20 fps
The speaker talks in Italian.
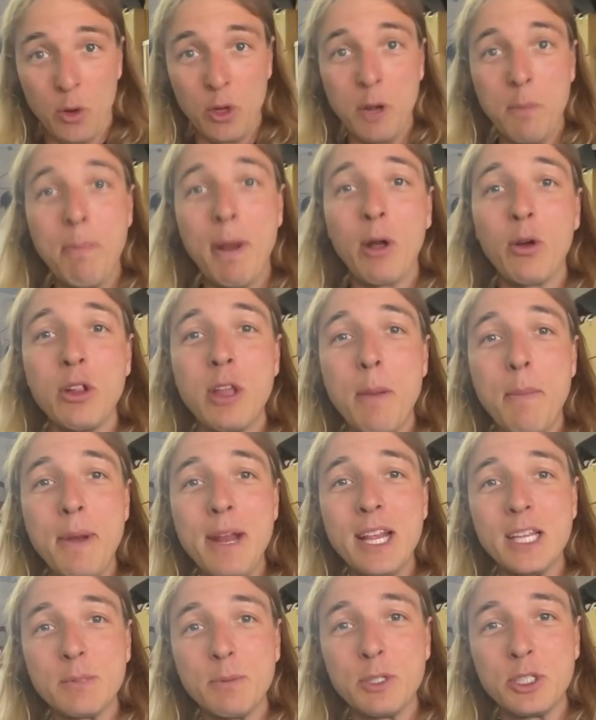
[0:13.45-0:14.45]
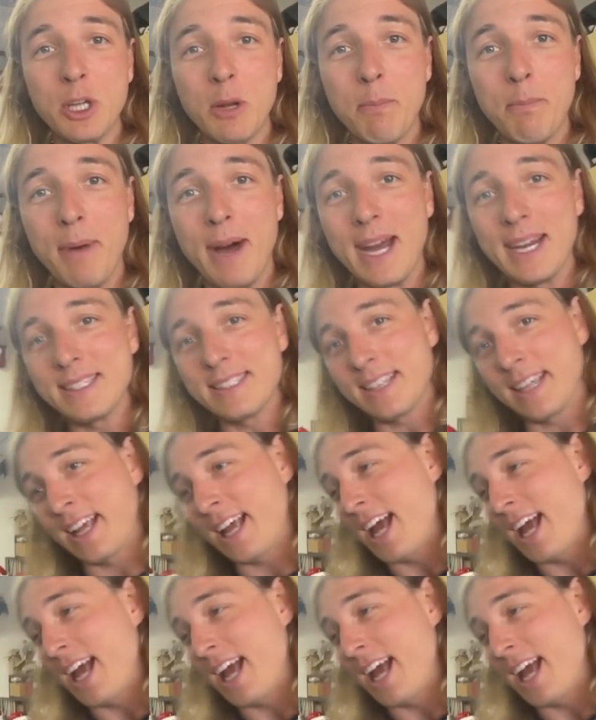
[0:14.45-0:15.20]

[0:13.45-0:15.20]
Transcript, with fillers: con il pacco di Aprilia Special Parts,